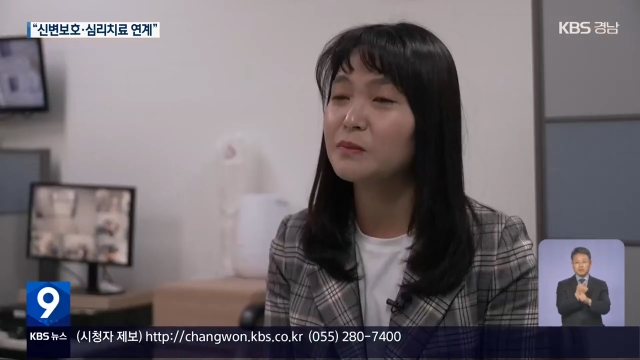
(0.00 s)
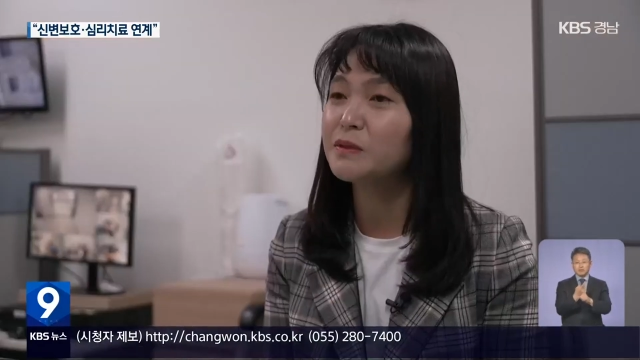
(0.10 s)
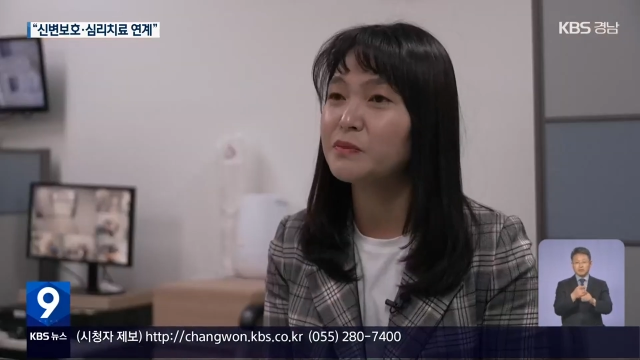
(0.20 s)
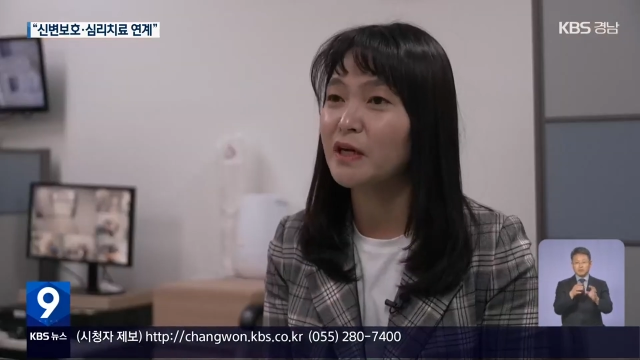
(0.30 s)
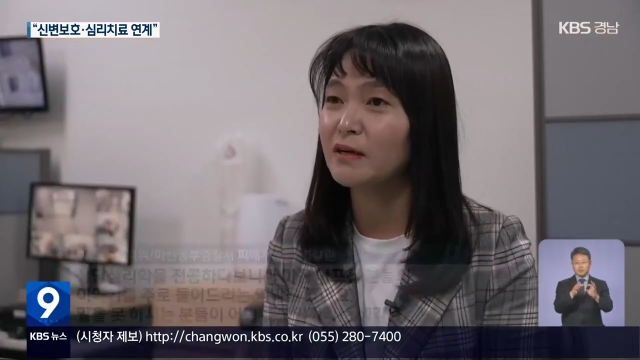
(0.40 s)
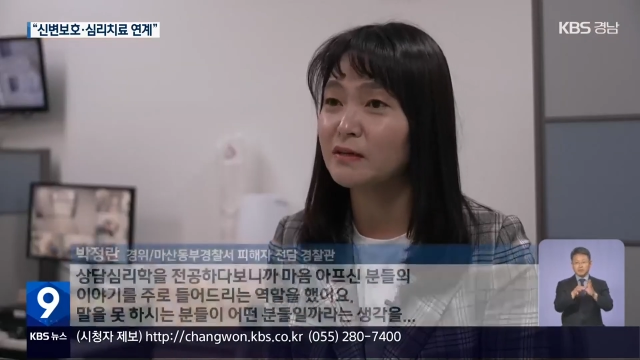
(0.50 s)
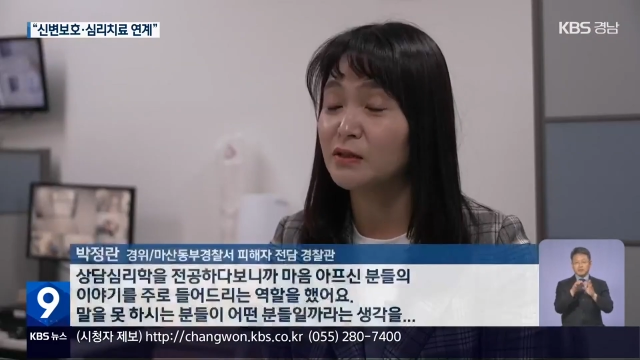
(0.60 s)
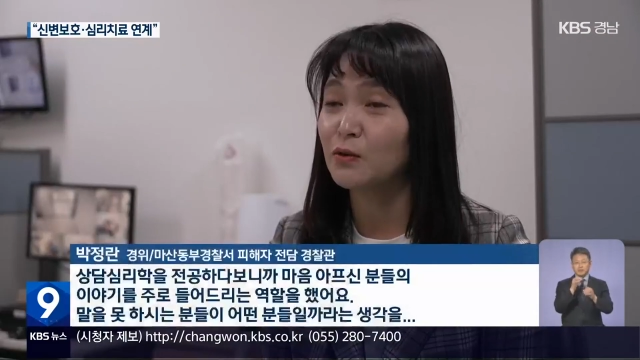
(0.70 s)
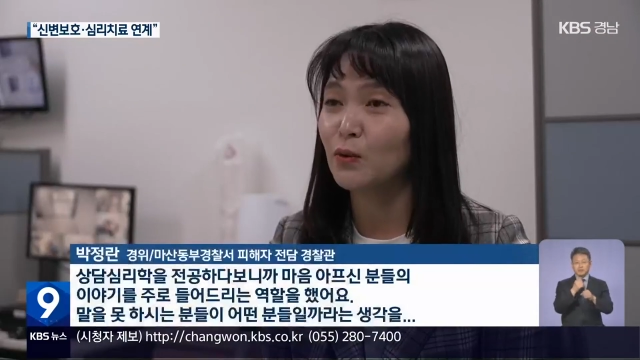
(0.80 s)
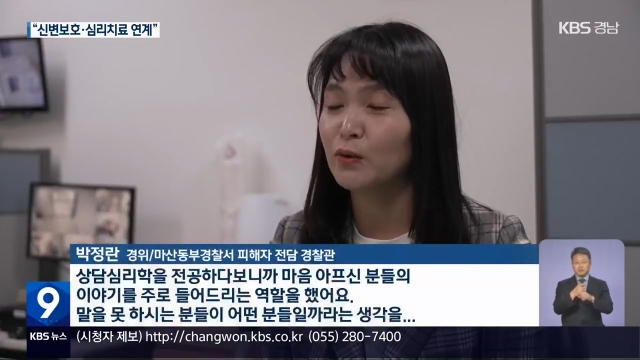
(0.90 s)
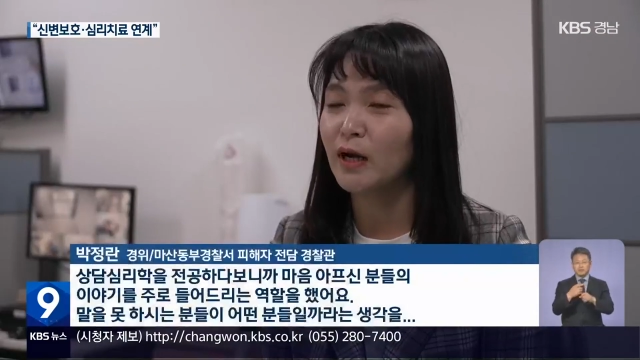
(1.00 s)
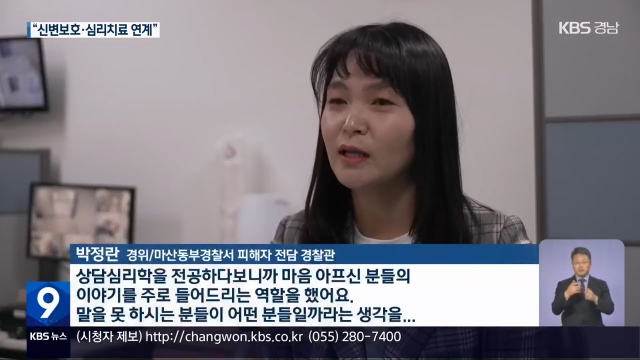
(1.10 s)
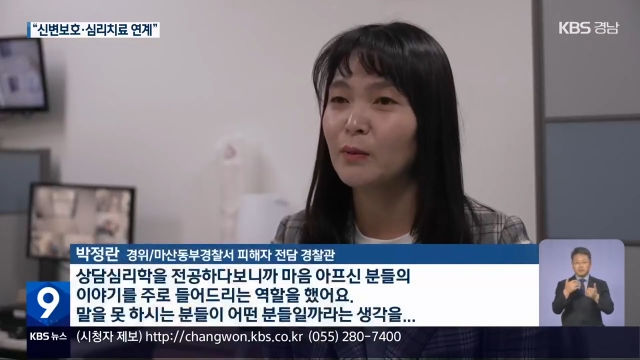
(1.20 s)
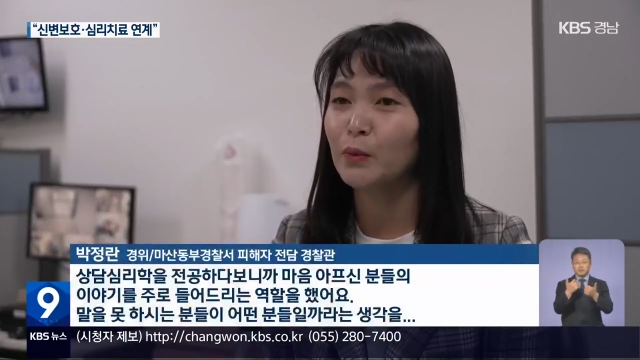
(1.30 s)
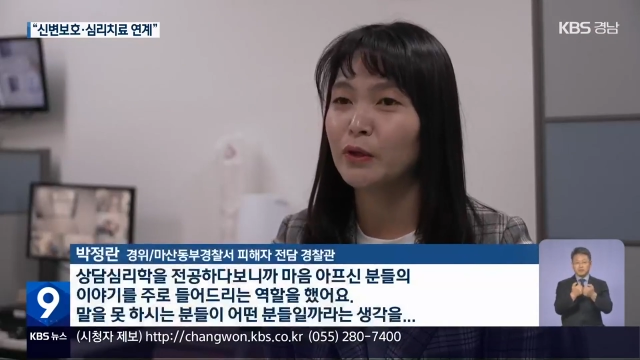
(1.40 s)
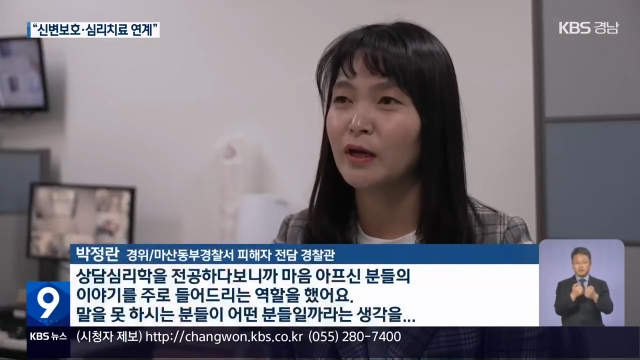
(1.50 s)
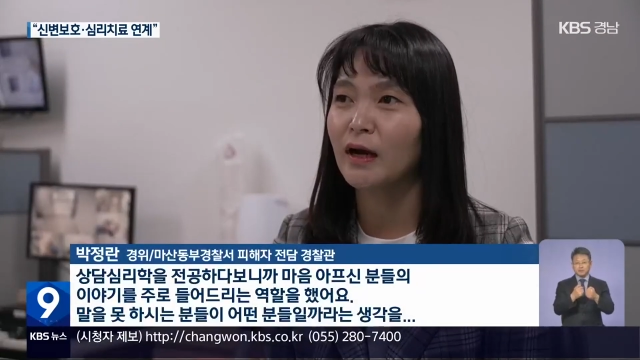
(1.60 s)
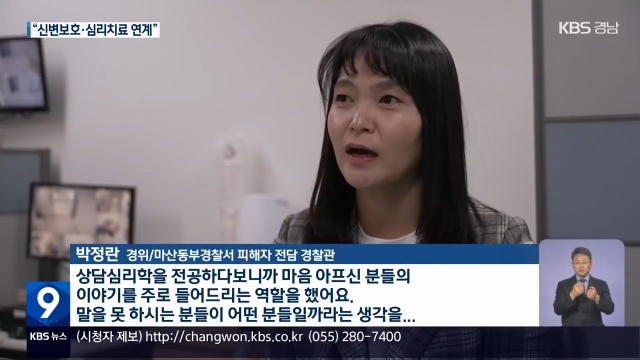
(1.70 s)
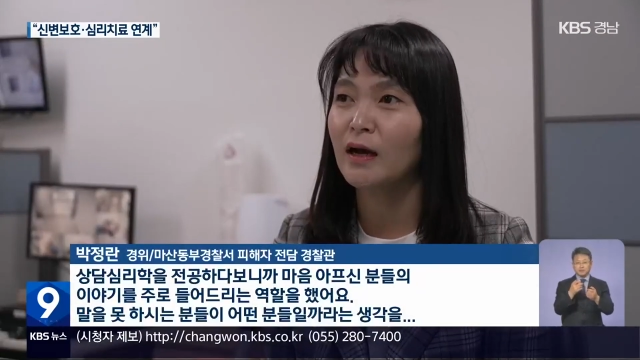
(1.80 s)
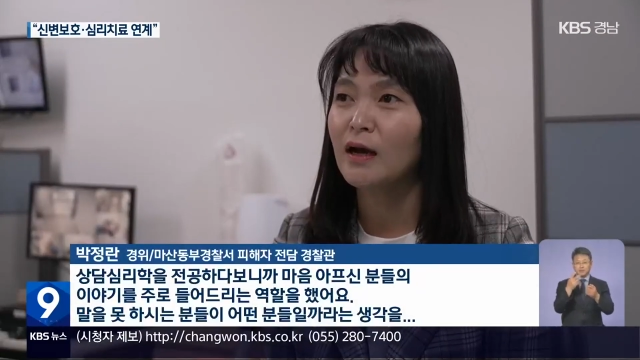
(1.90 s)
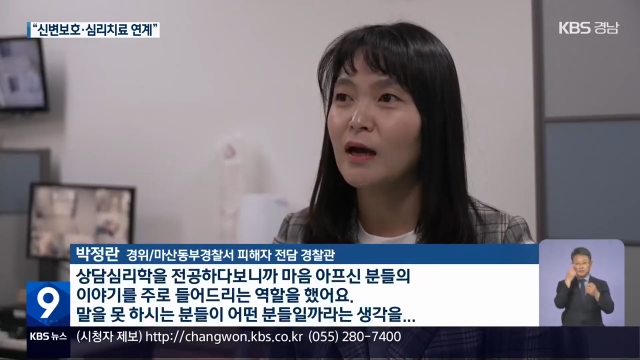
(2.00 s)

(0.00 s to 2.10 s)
심리학을 전공을 하다 보니까